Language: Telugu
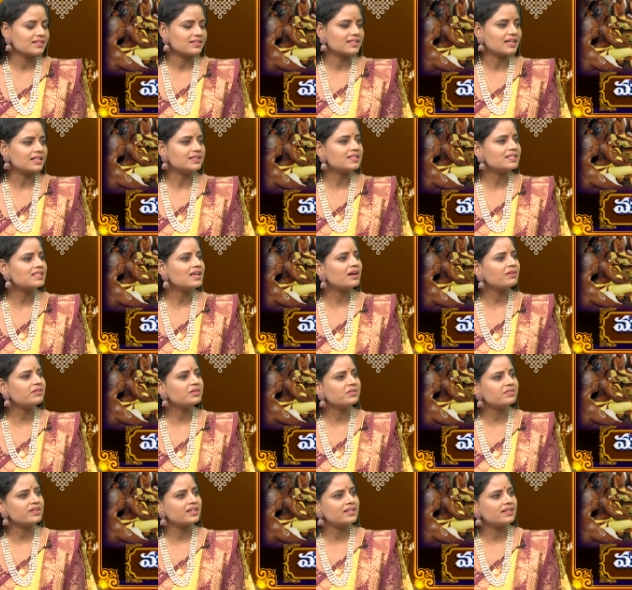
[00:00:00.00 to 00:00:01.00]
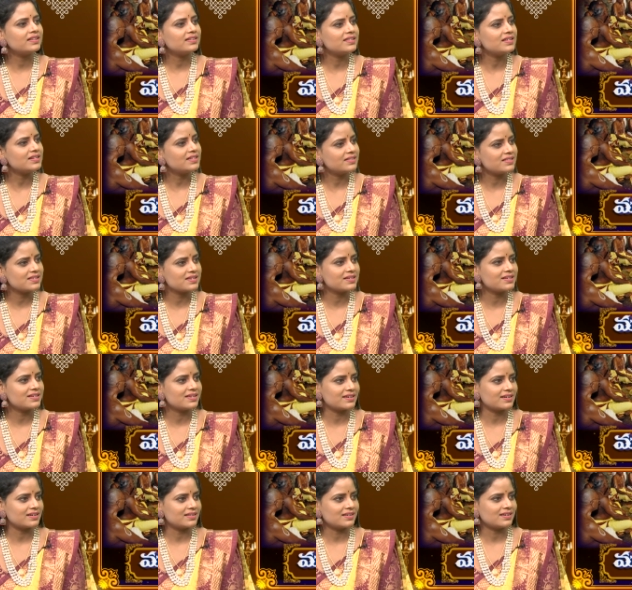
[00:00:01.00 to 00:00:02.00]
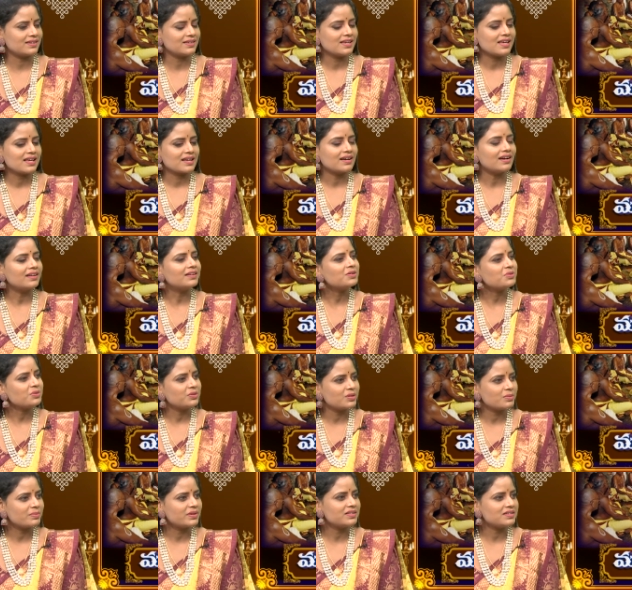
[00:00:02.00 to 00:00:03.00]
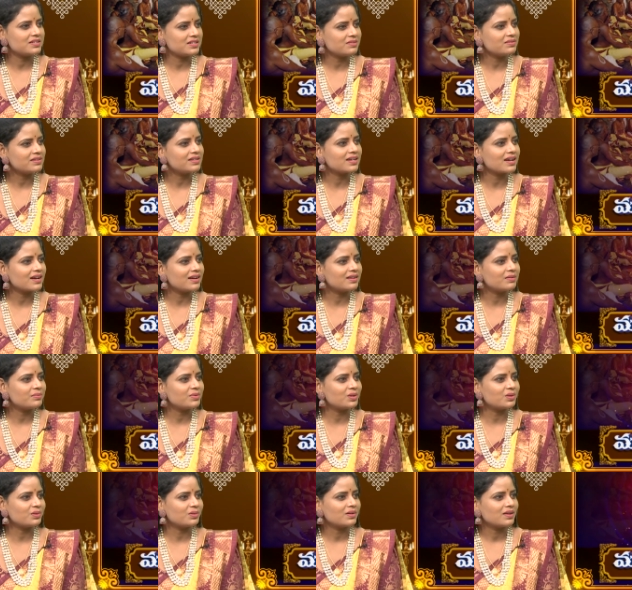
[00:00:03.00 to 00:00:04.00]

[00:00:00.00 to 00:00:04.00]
దంతధావనం అనేది నిత్యక్రియ కదా కానీ కొంతమంది ఇటీవల కాలంలో